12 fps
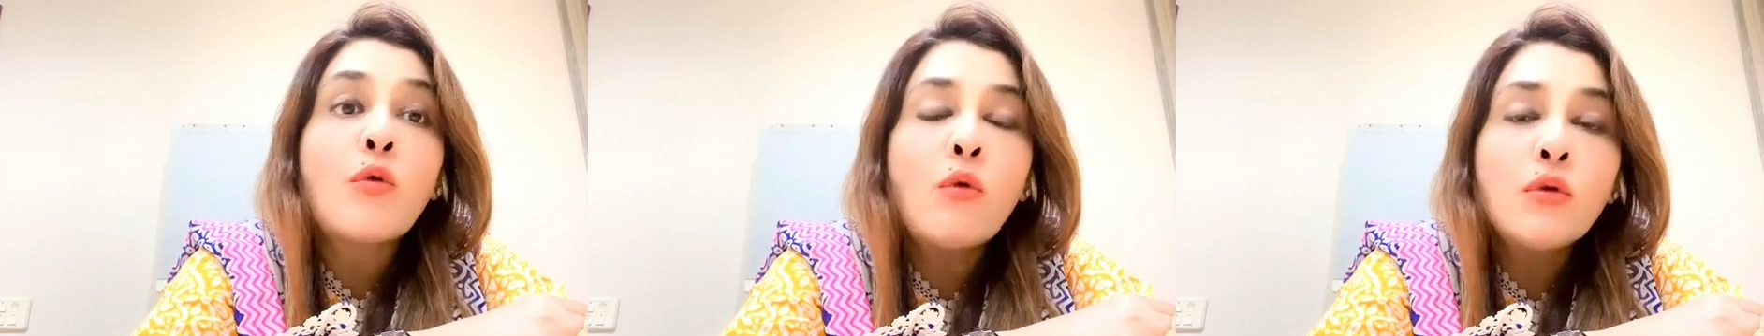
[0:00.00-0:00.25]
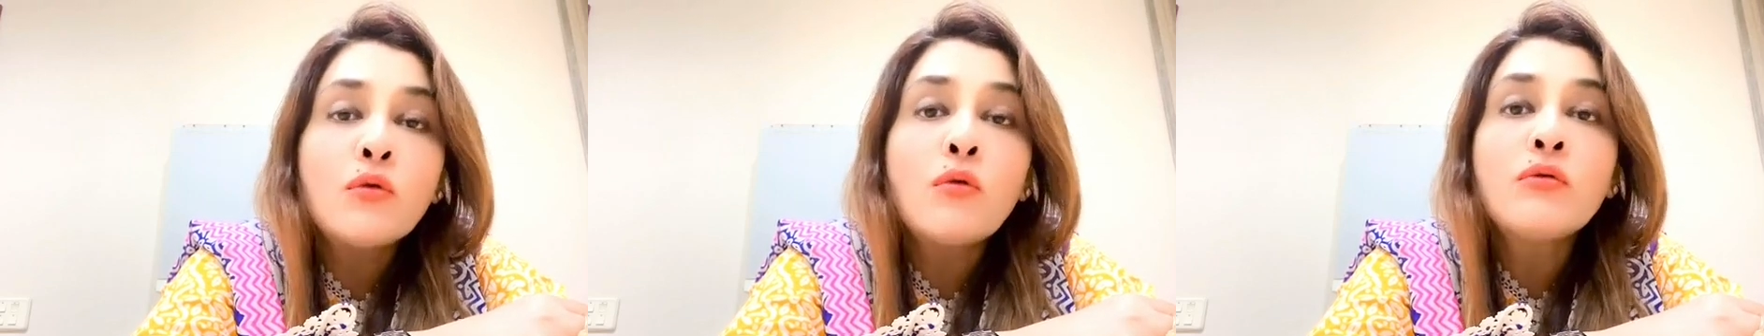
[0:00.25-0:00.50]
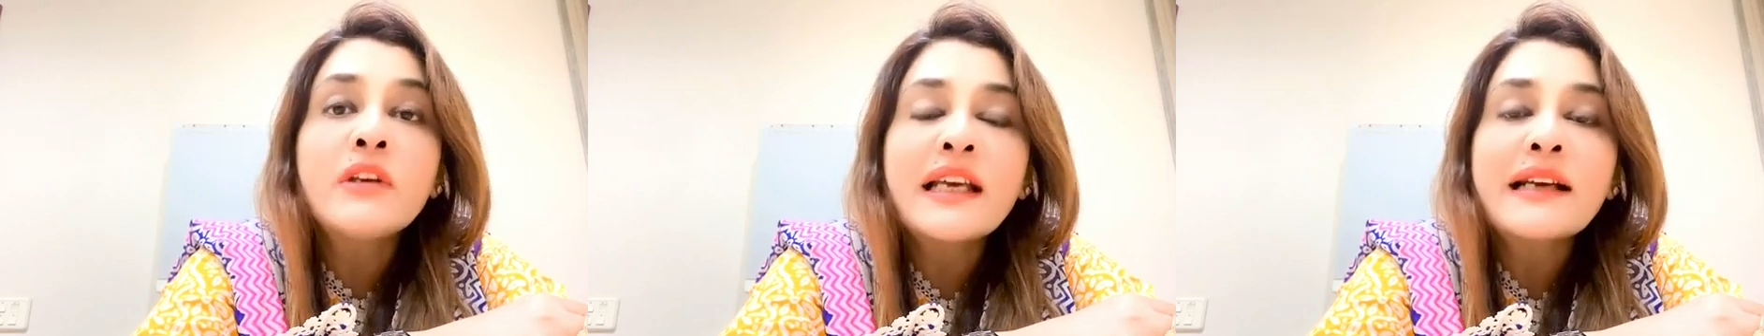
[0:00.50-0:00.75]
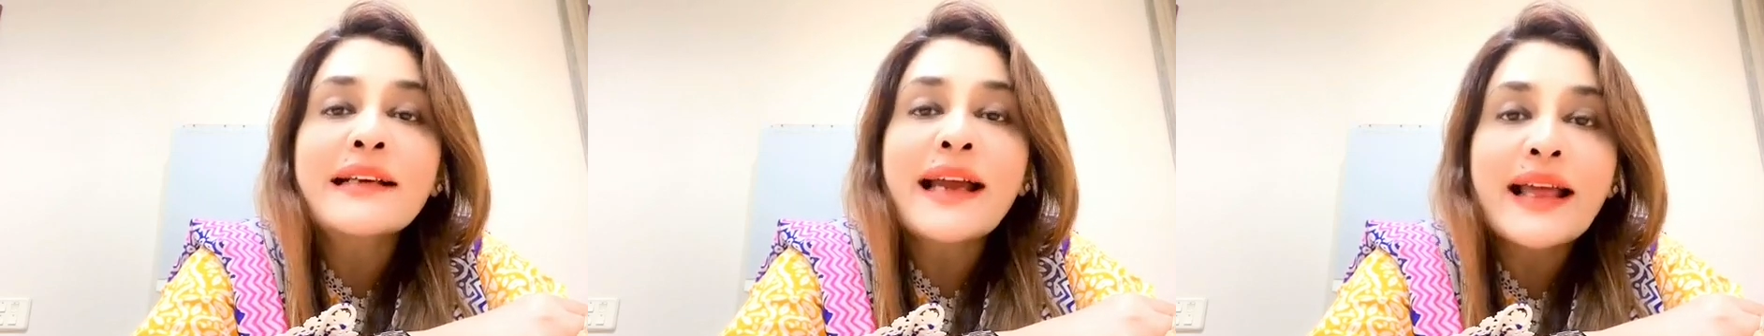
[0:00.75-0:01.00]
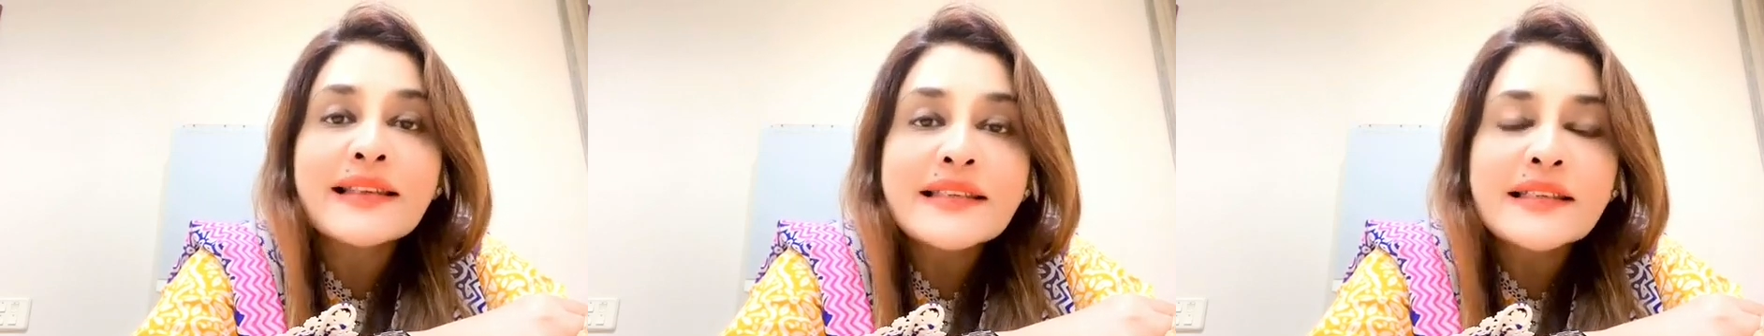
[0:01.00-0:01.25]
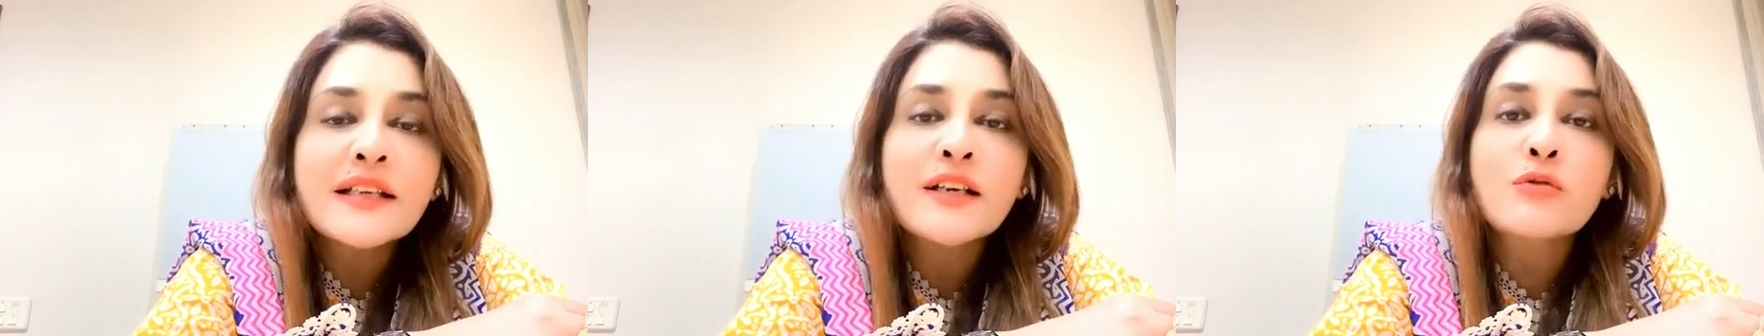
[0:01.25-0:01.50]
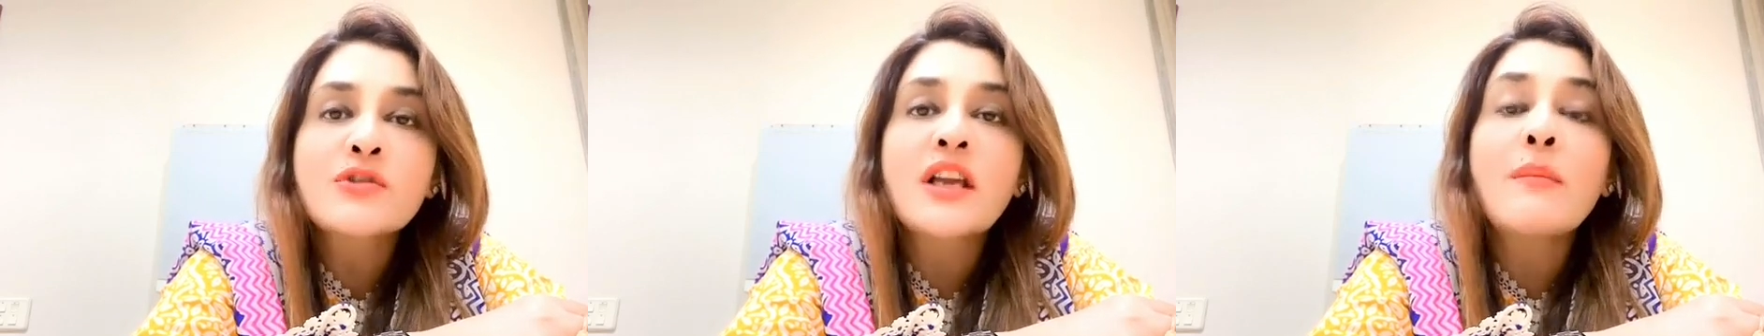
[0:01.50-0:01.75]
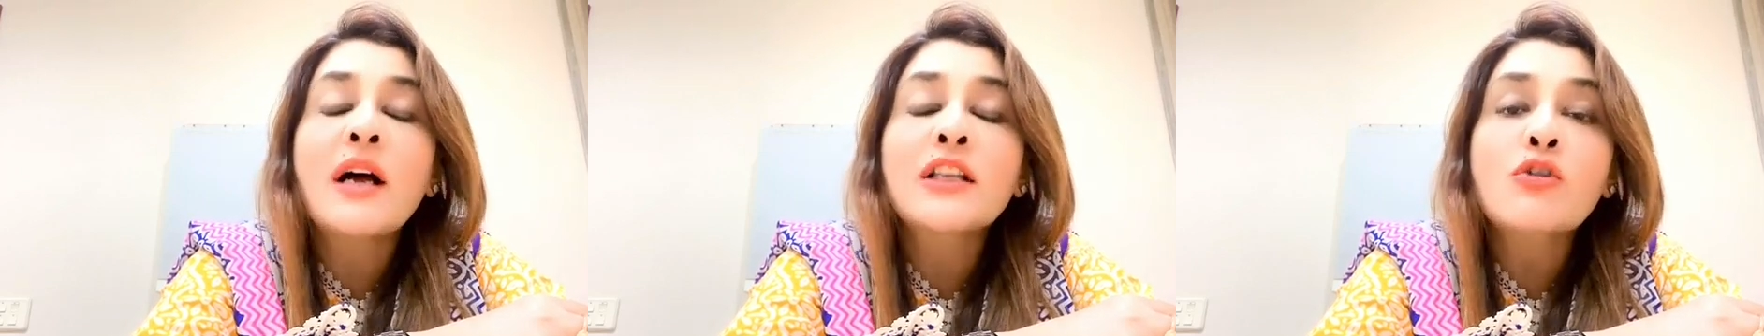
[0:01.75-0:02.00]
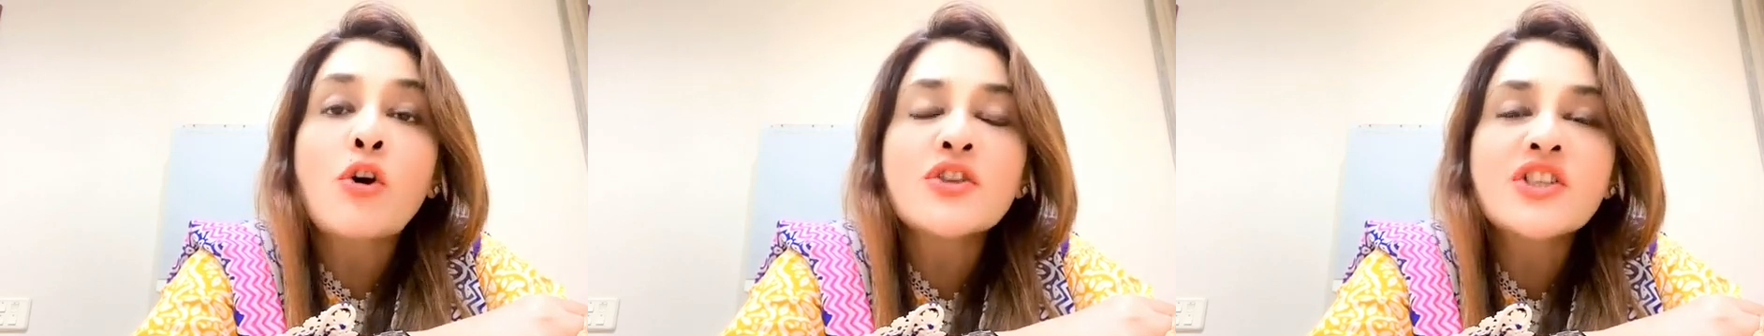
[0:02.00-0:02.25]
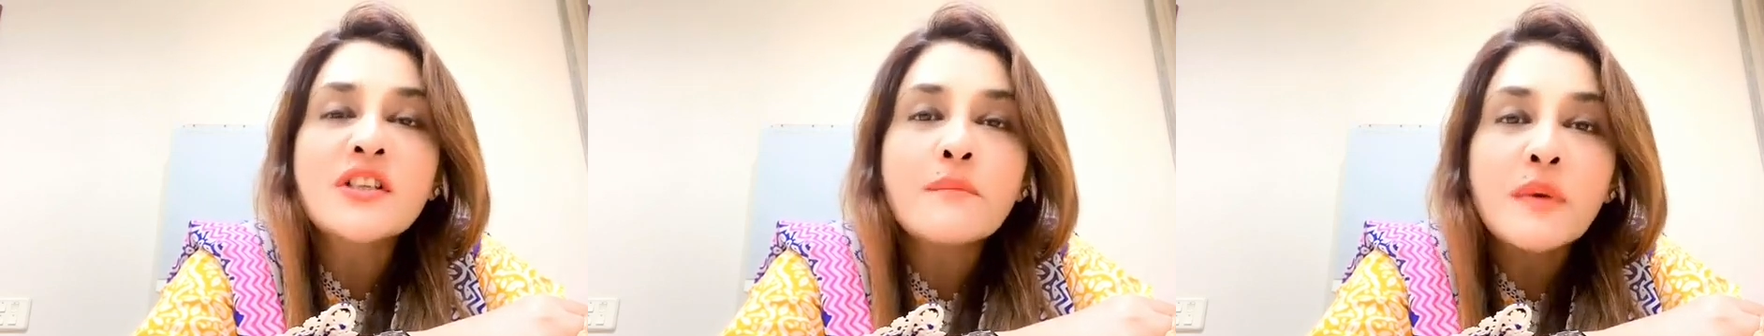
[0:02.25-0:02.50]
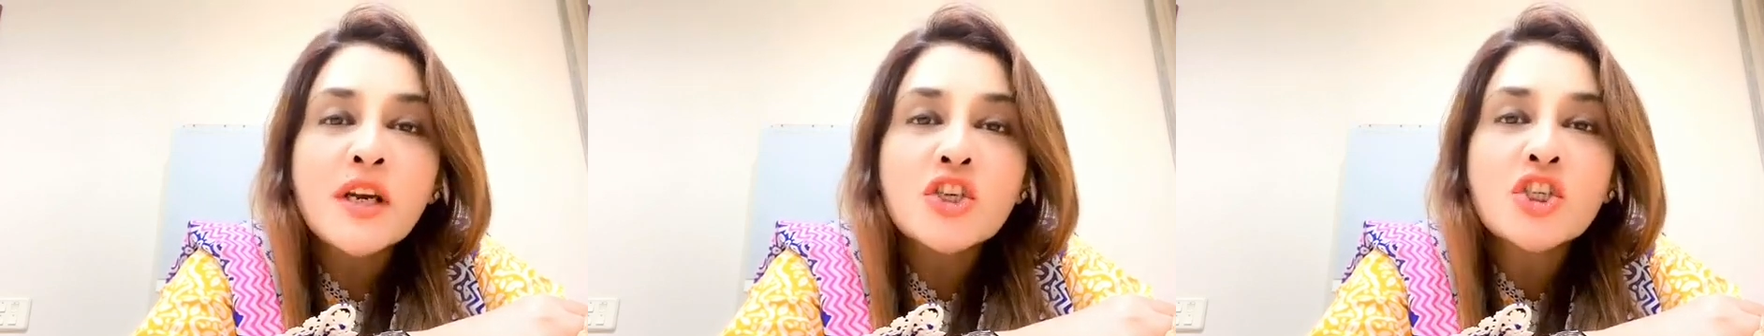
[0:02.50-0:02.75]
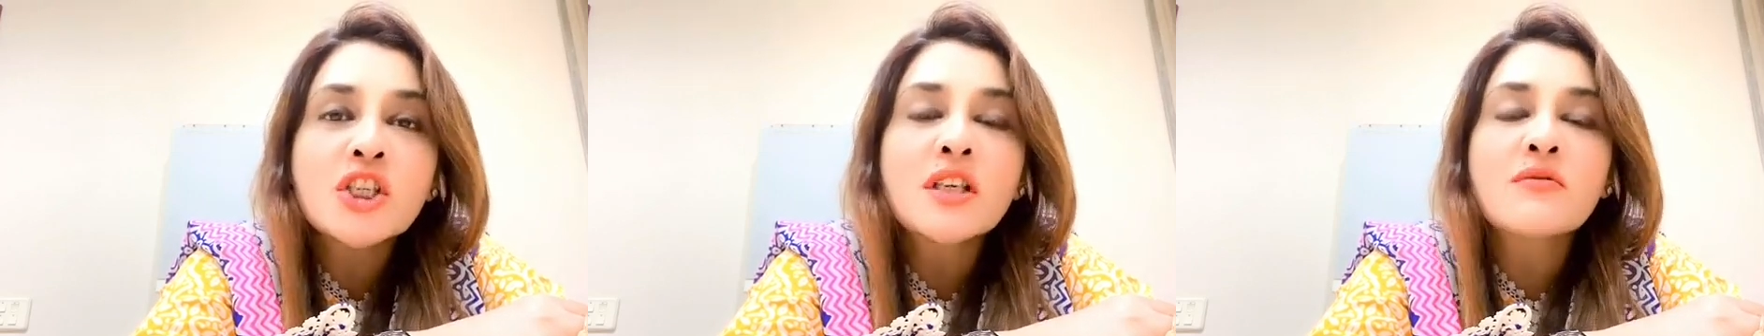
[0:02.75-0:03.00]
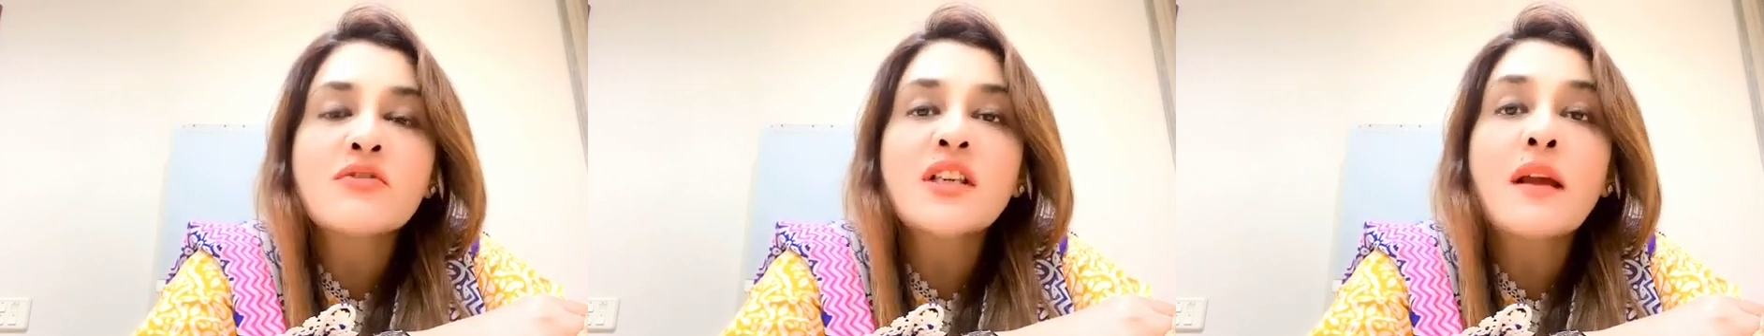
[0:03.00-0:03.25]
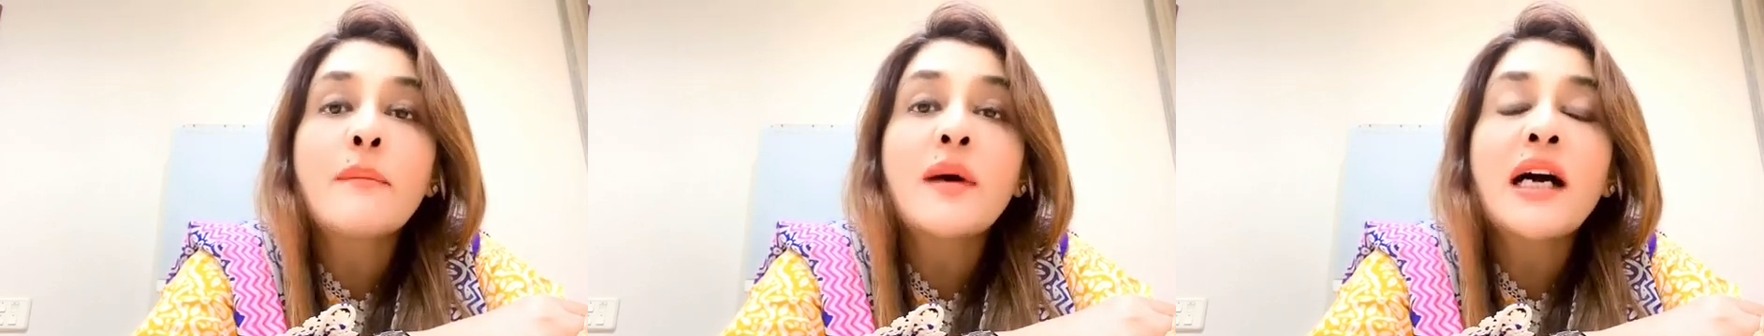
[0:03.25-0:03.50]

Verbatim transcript: कोलोन का कैंसर उसके बाद कॉन्स्टिपेशन उसके